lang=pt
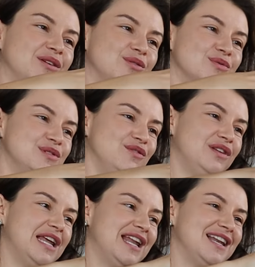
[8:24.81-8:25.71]

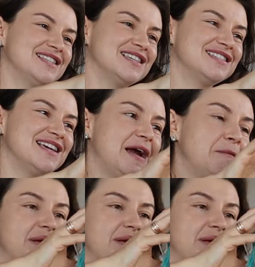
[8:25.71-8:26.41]
inclusive, né, na Necessaire.